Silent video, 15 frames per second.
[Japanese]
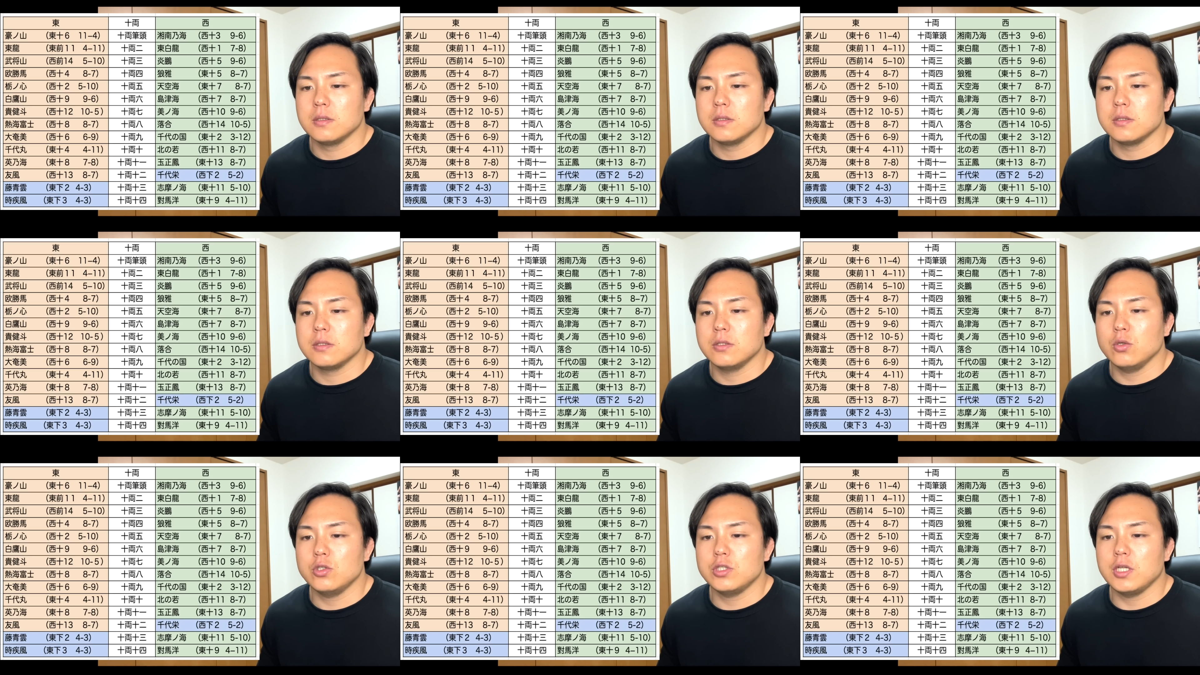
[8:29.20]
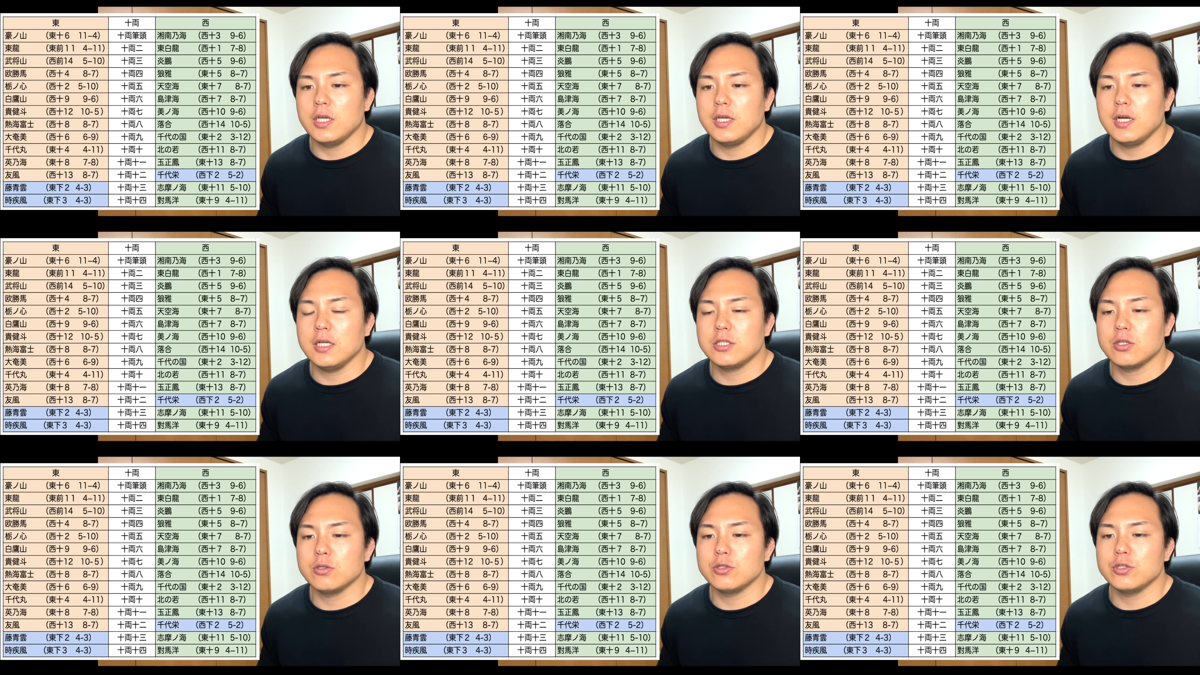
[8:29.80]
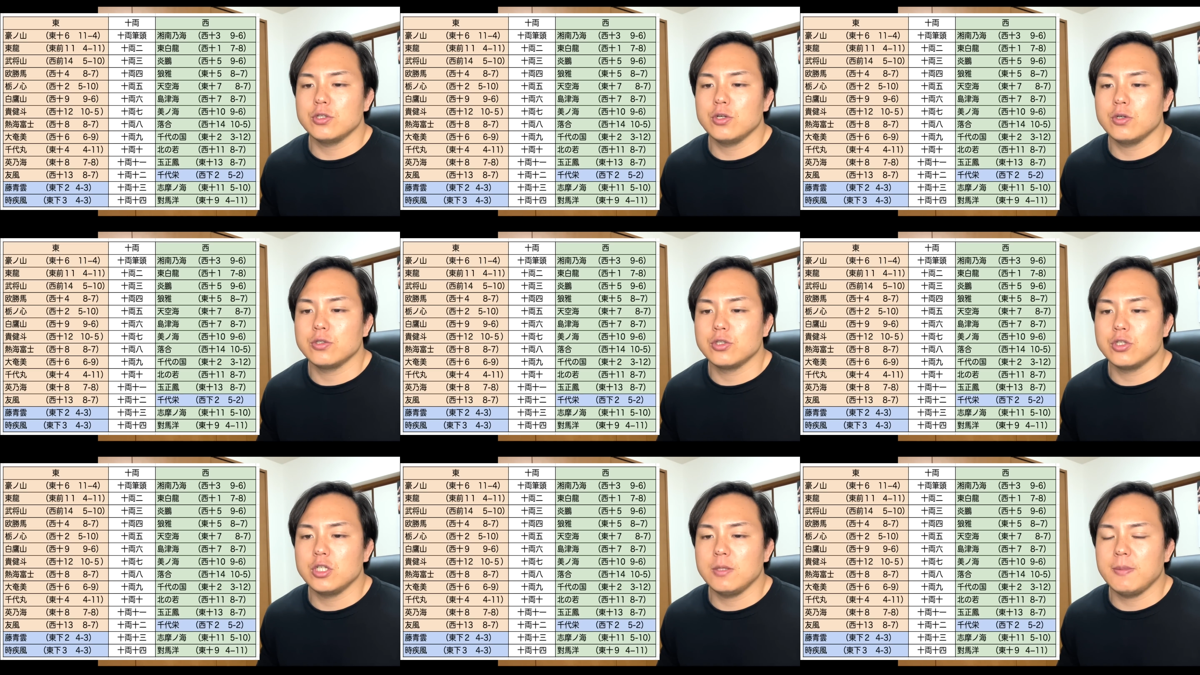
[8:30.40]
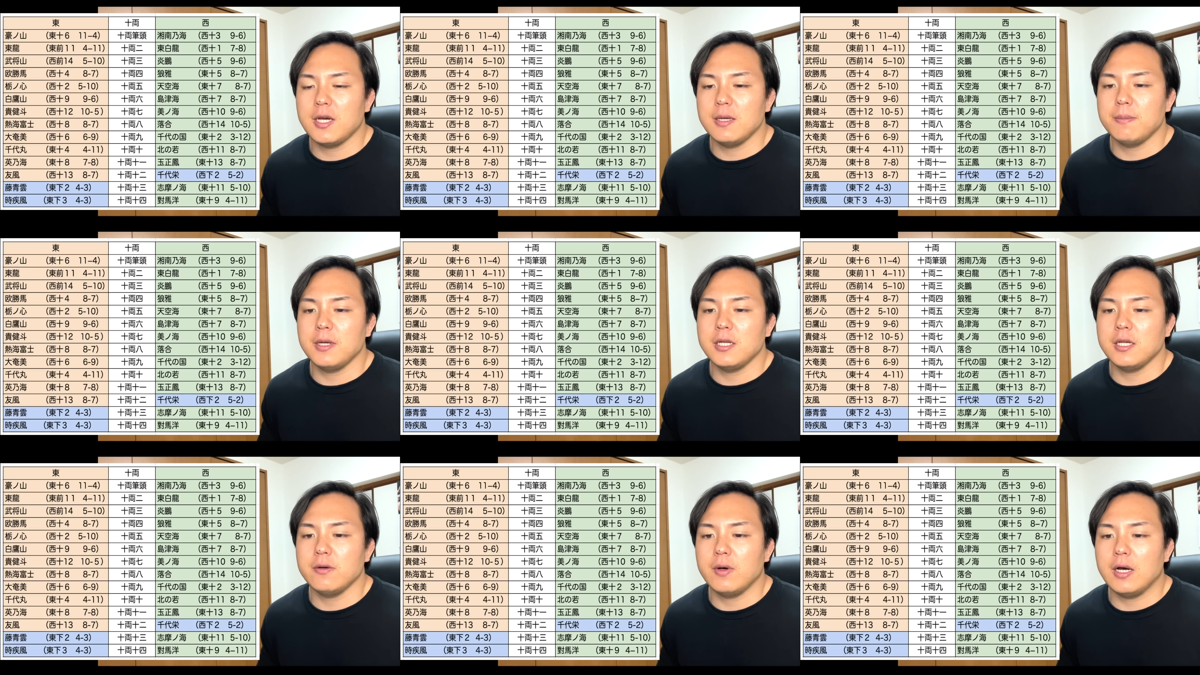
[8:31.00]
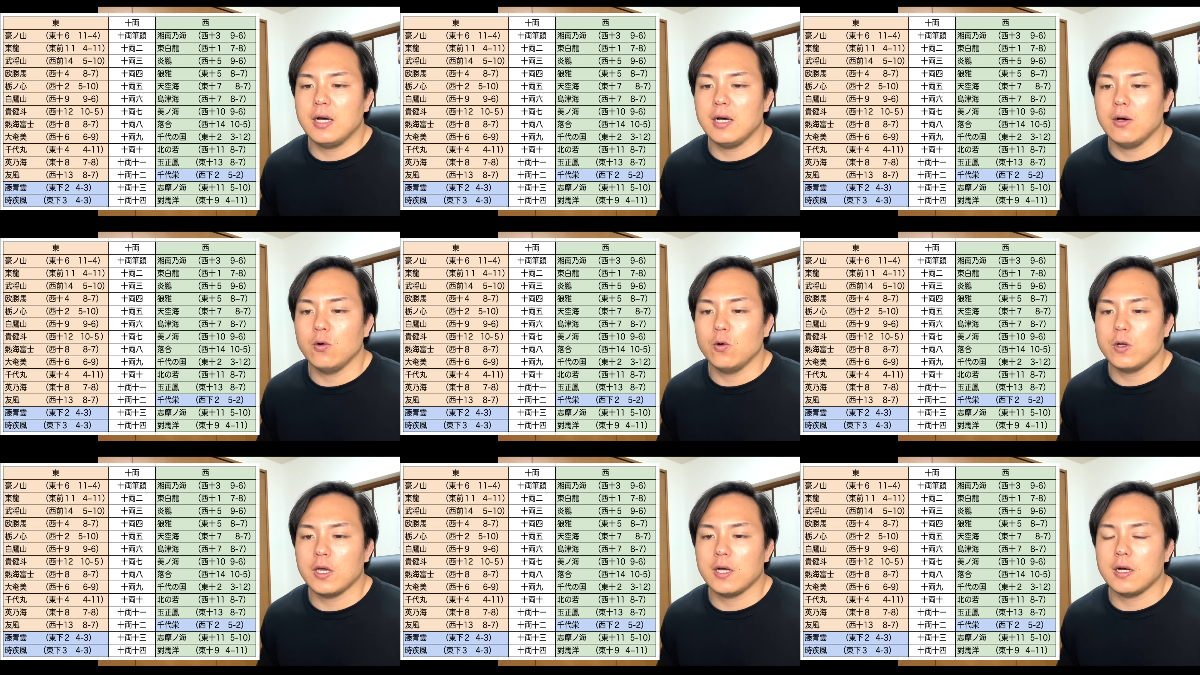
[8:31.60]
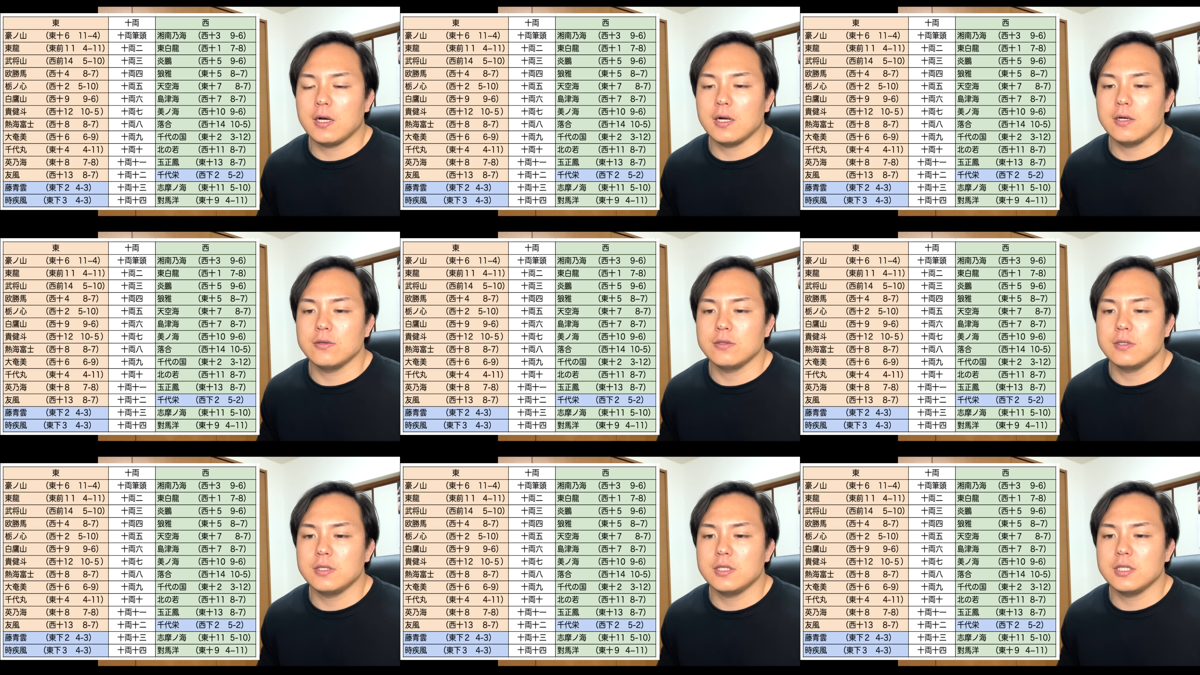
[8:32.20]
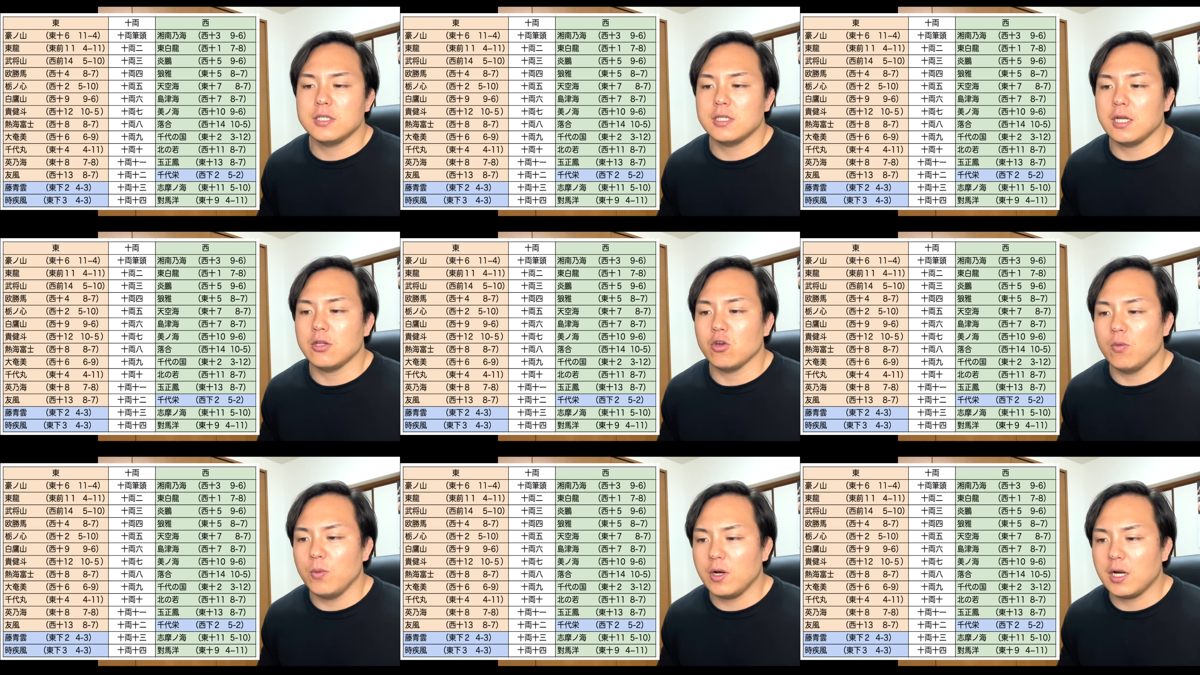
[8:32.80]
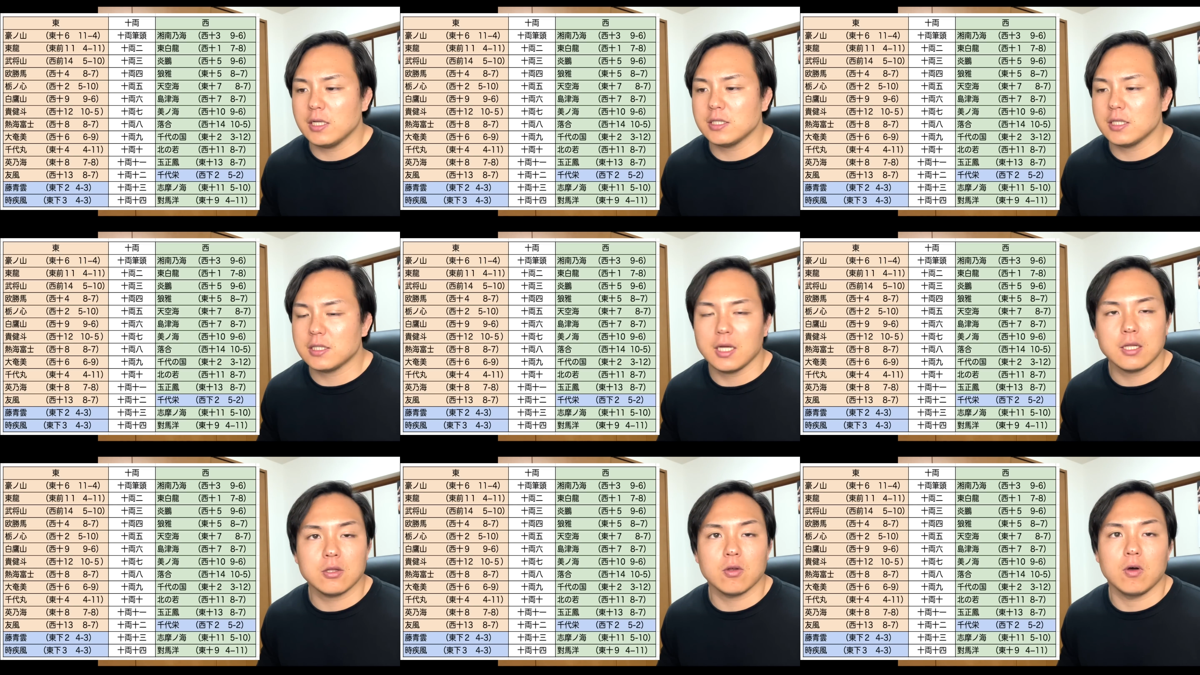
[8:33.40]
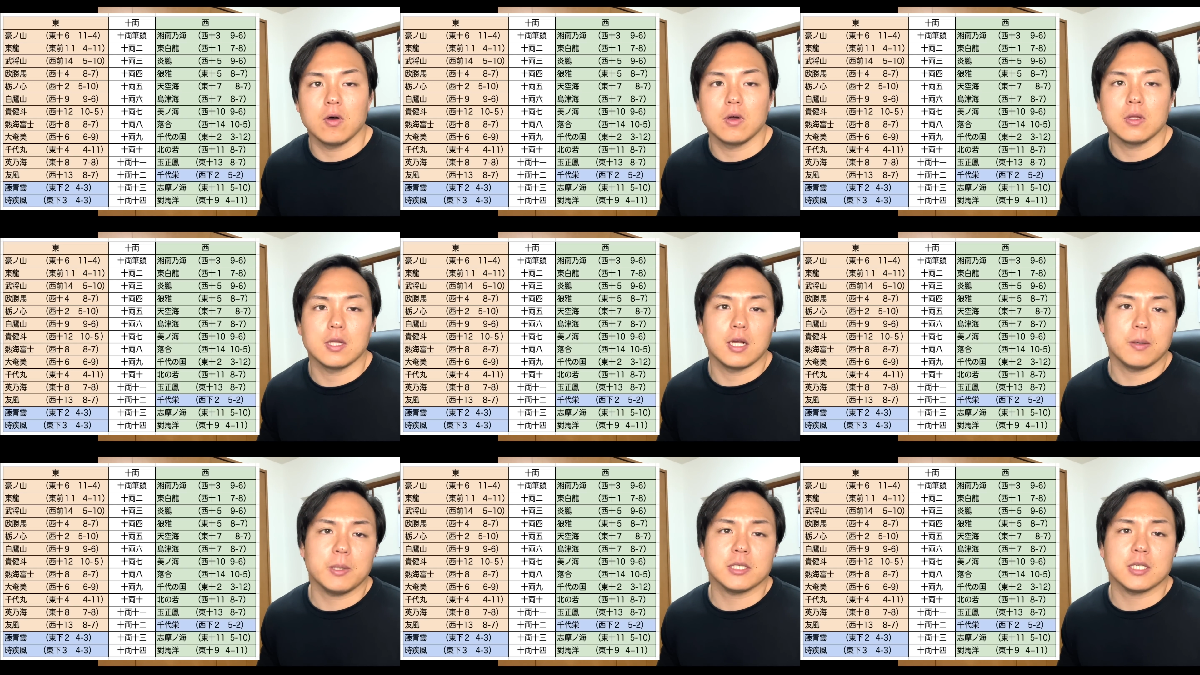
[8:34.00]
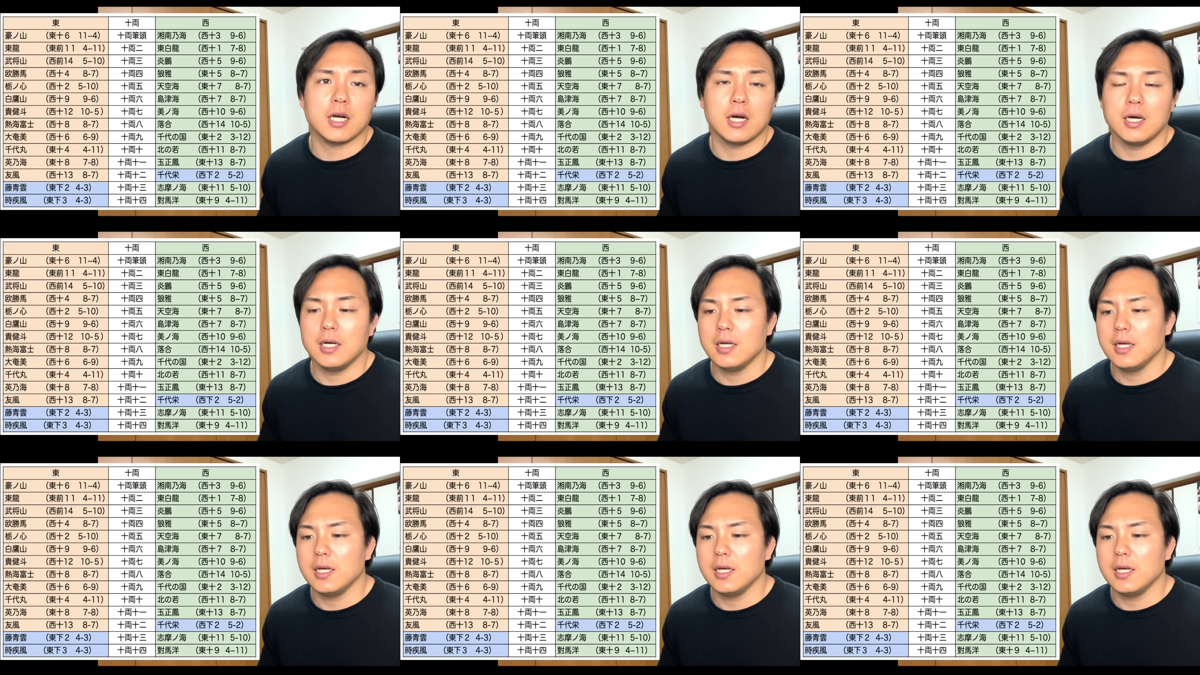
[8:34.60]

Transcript: そして東の十両12枚目には大怪我から復帰した友風さんとなりました。